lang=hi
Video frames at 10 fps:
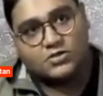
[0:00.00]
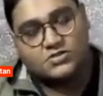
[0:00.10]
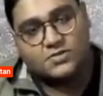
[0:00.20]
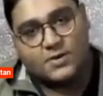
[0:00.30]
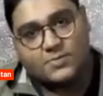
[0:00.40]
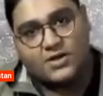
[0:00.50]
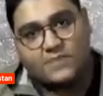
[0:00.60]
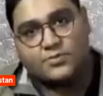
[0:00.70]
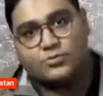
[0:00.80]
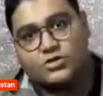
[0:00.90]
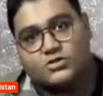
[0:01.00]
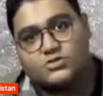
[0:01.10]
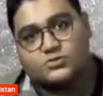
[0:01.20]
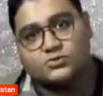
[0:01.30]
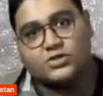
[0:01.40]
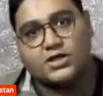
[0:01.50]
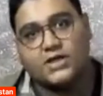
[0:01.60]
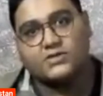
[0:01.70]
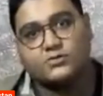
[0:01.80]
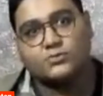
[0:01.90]
जब आप कलाम मुकदस सुनते
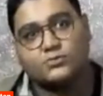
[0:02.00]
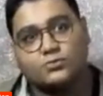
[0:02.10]
हैं तो